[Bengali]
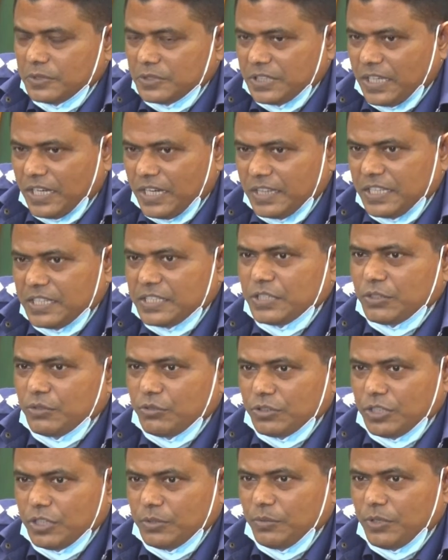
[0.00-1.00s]
সারা দেশের
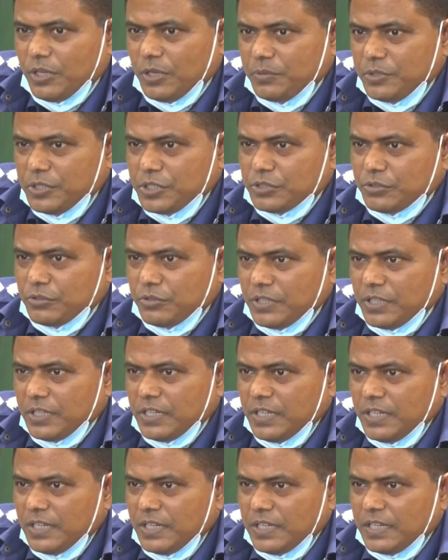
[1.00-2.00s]
কথাই বলে বিশেষ করে
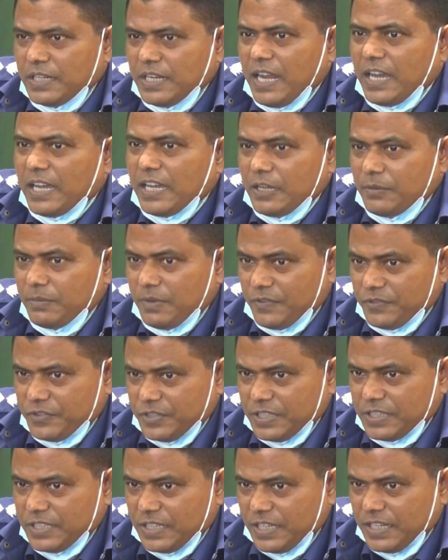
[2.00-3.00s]
ঢাকার
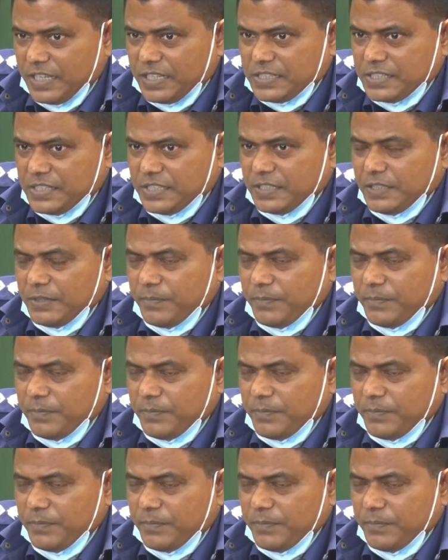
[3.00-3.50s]
ব্যবসায়ী যারা আছে